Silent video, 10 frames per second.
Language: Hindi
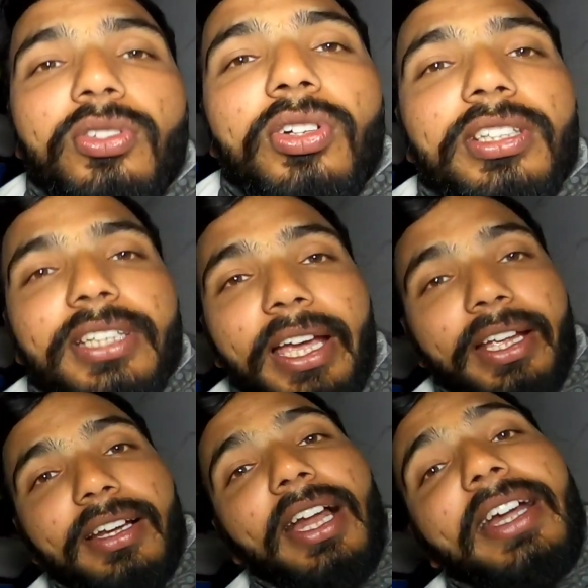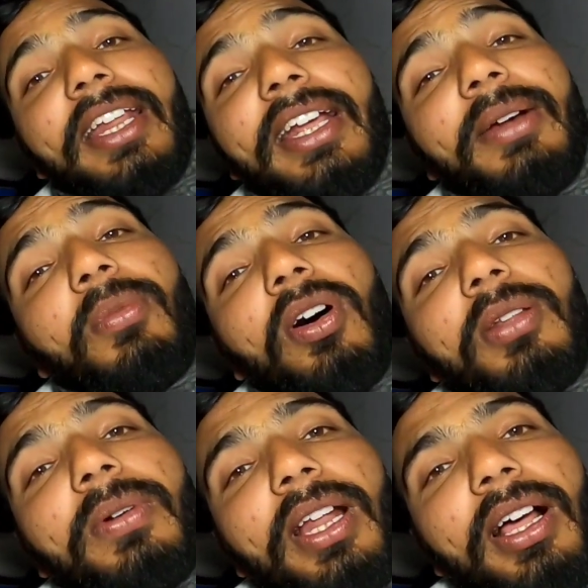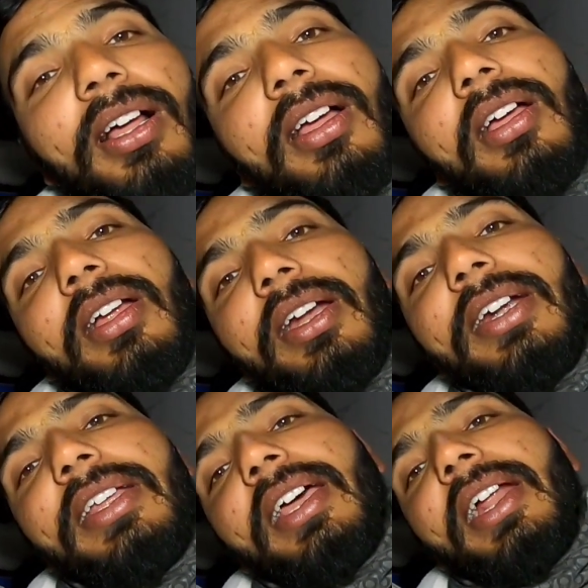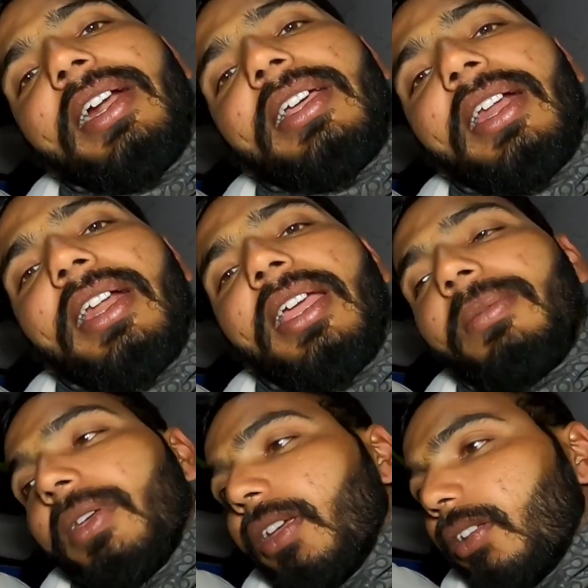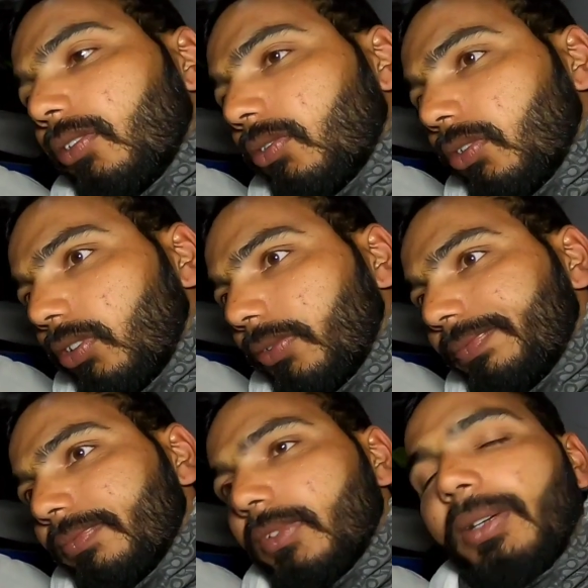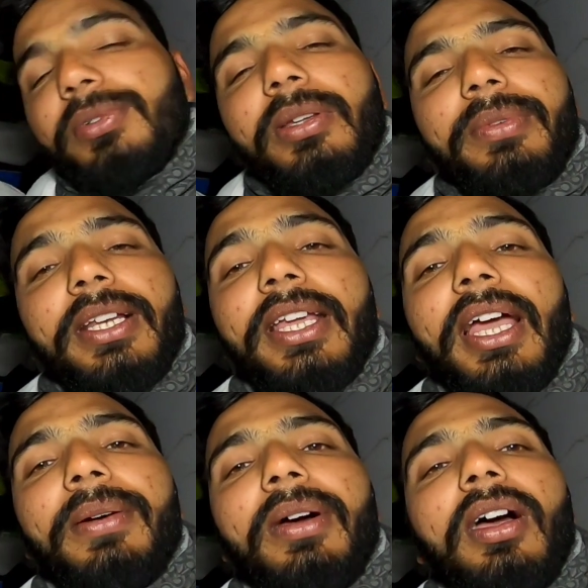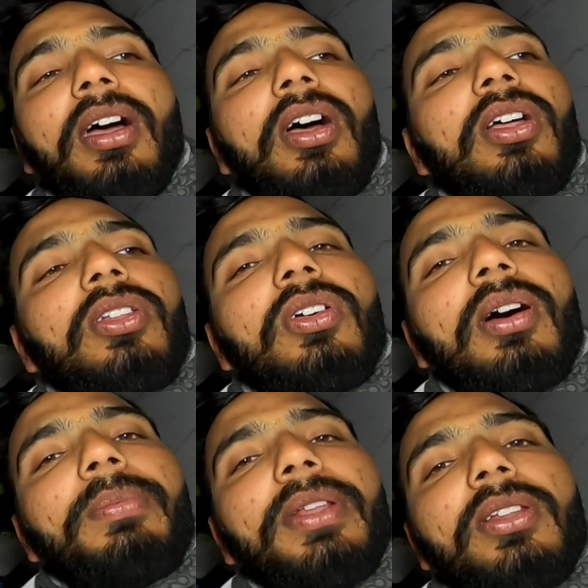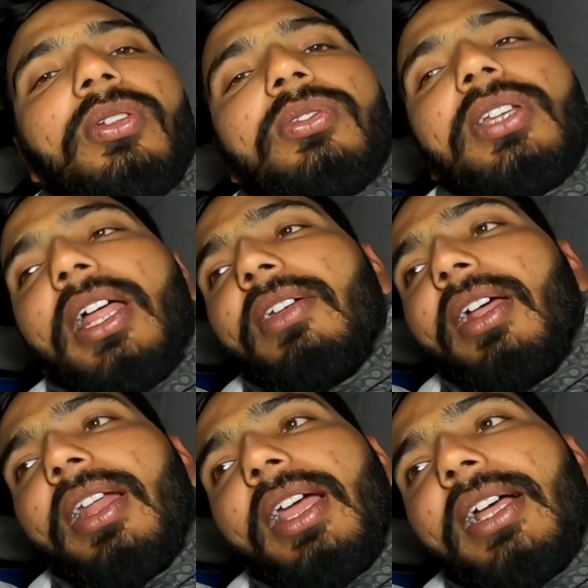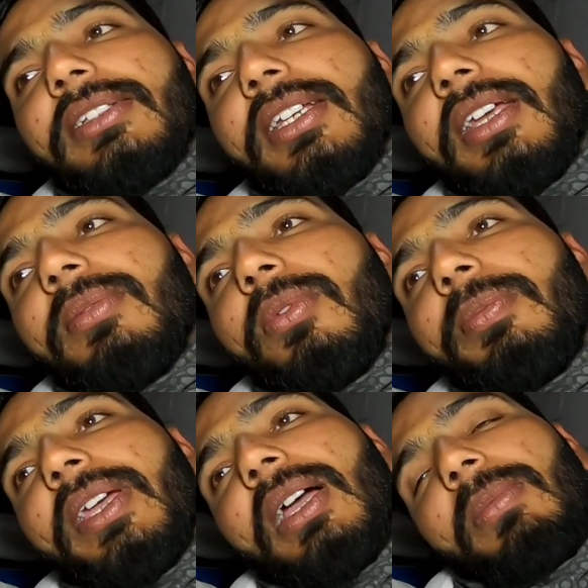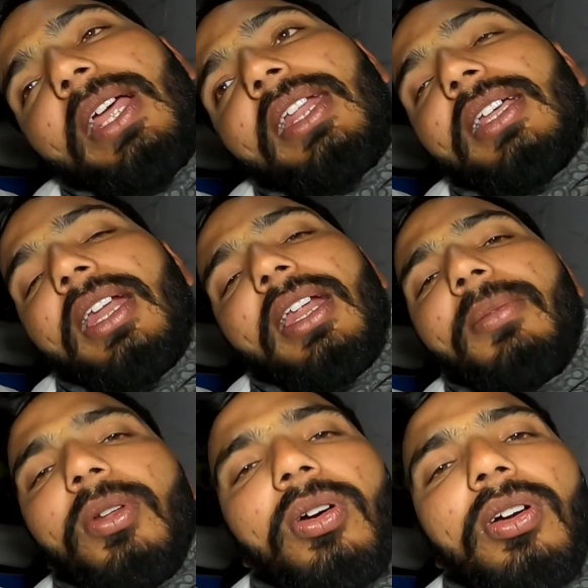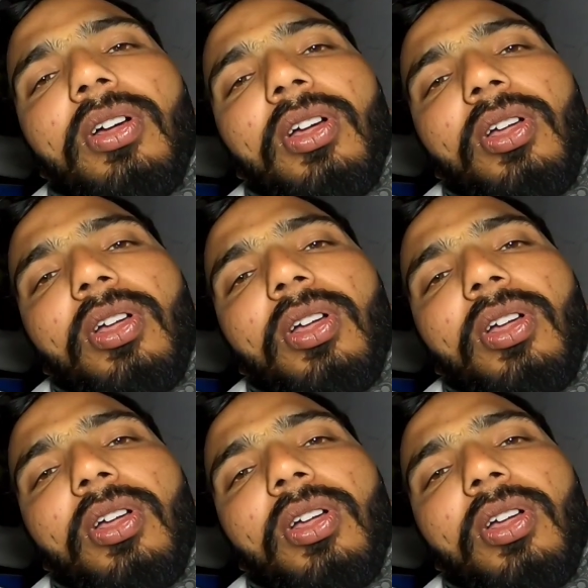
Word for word: जो कि साइकिल राइडर है बहुत बड़ा इंडिया राइड कर रहे हैं अभी तो ये मुझे मिल गया है तो अपन दोनों जाने वाले हैं यहाँ से मुंबई का प्लान कर रहे हैं हम लोग